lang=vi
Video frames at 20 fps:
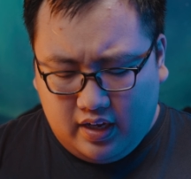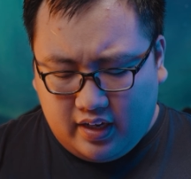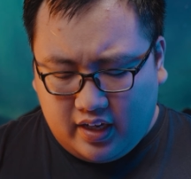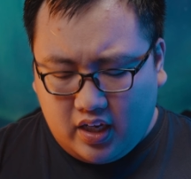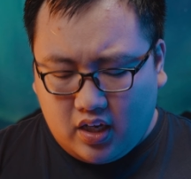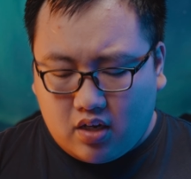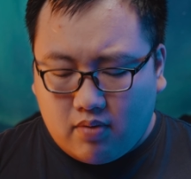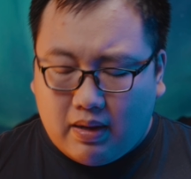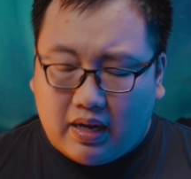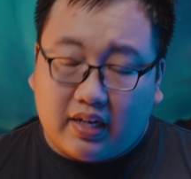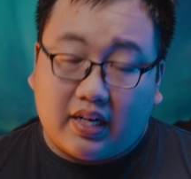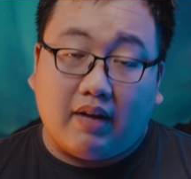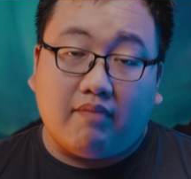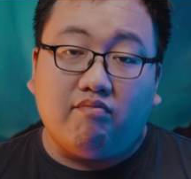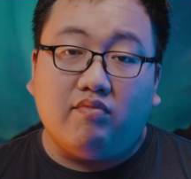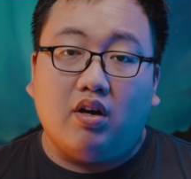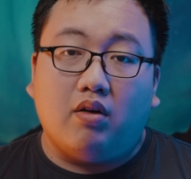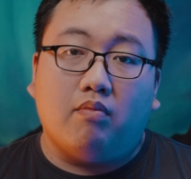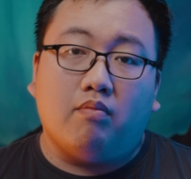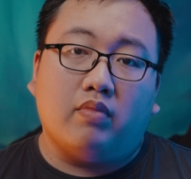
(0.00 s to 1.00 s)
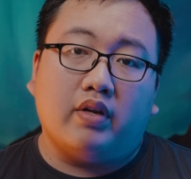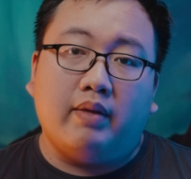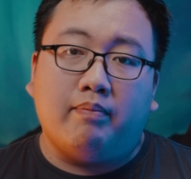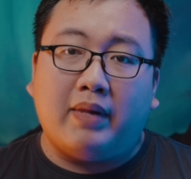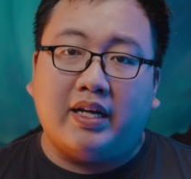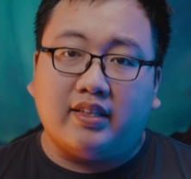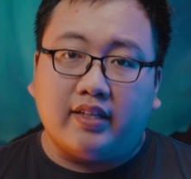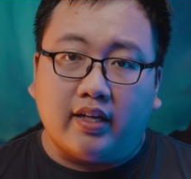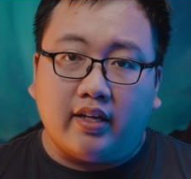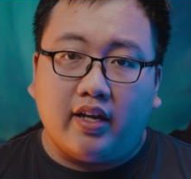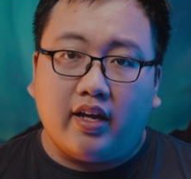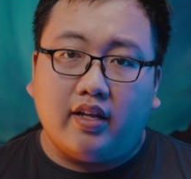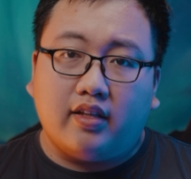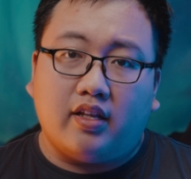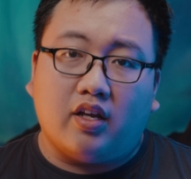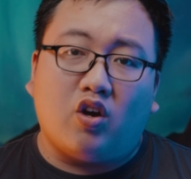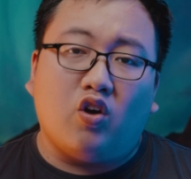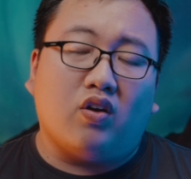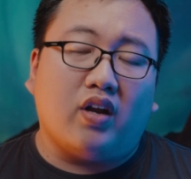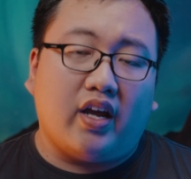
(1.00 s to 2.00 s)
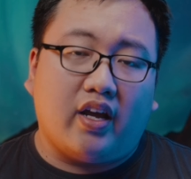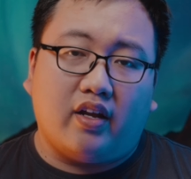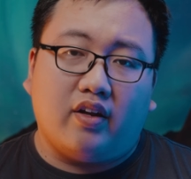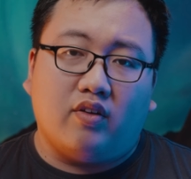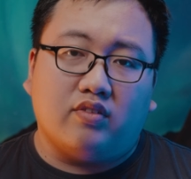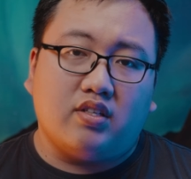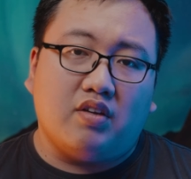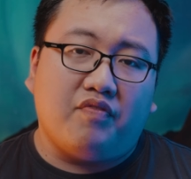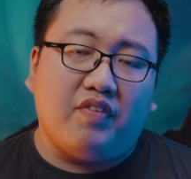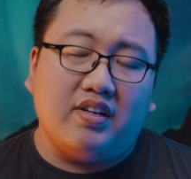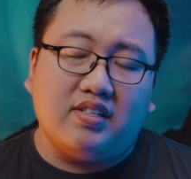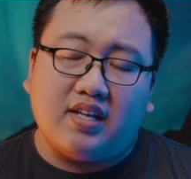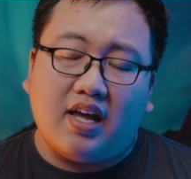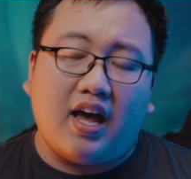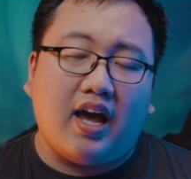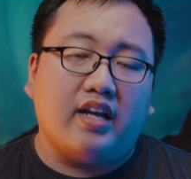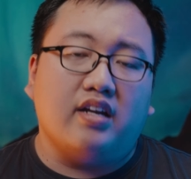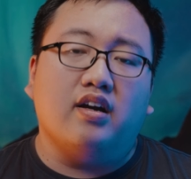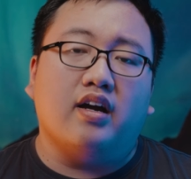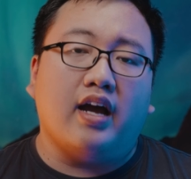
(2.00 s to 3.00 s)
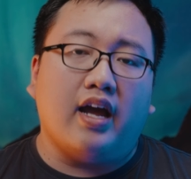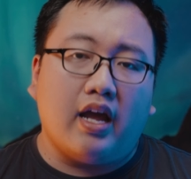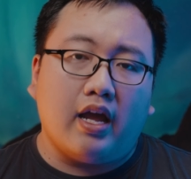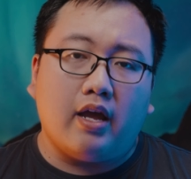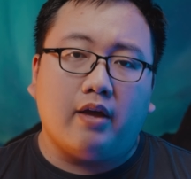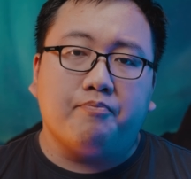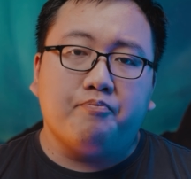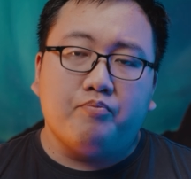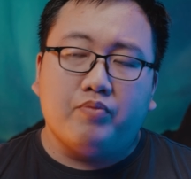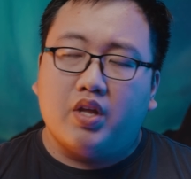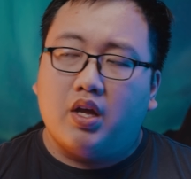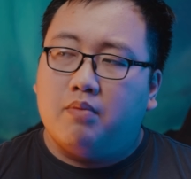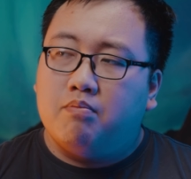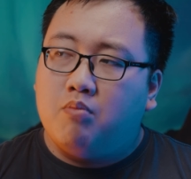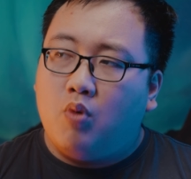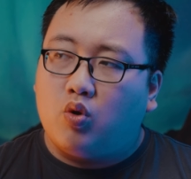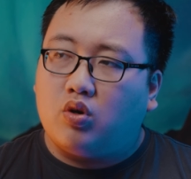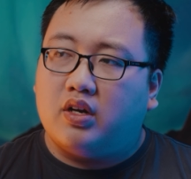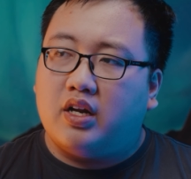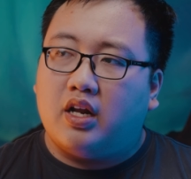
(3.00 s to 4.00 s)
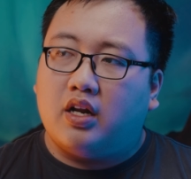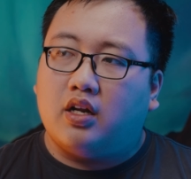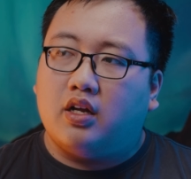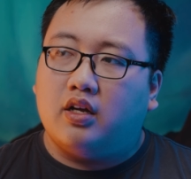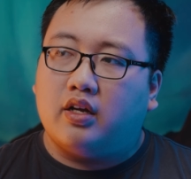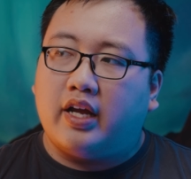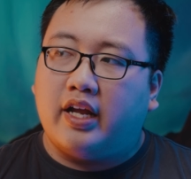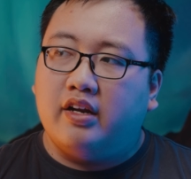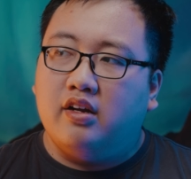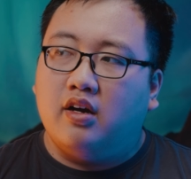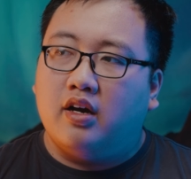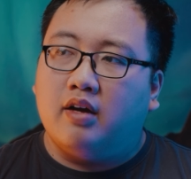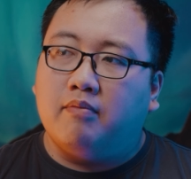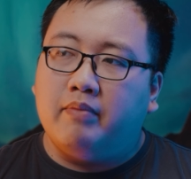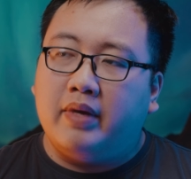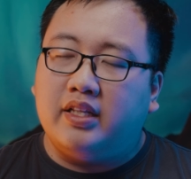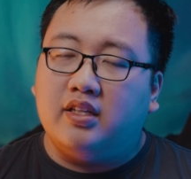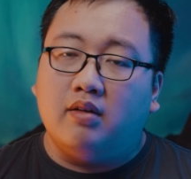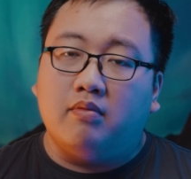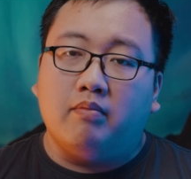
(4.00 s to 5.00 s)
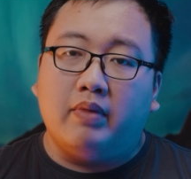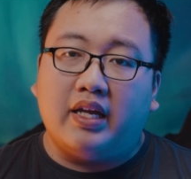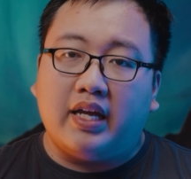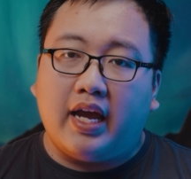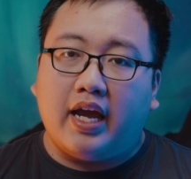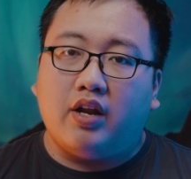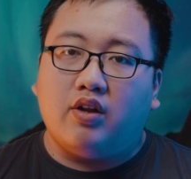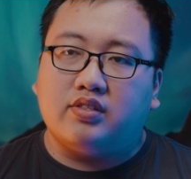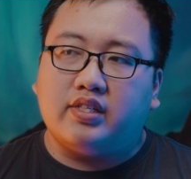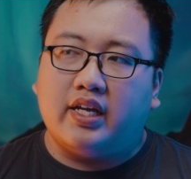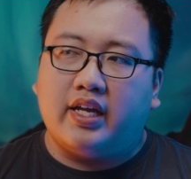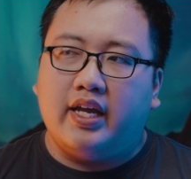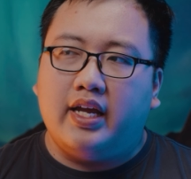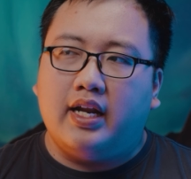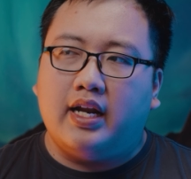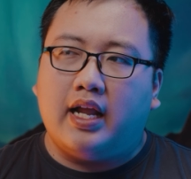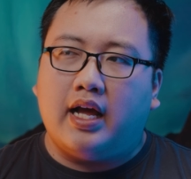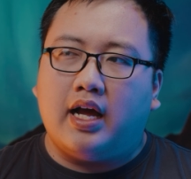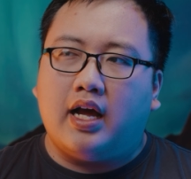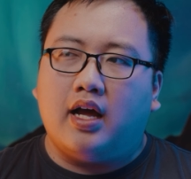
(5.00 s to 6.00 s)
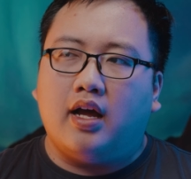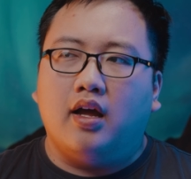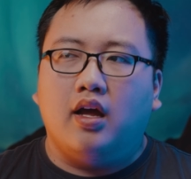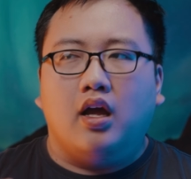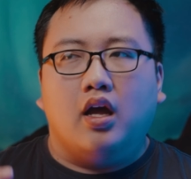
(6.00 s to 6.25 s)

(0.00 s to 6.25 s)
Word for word: Khi các bạn cắm vào máy tính ấy, thì con này nó sẽ phân ra hai đường nghe. Một là cái đường bình thường mình nghe nó sẽ ghi là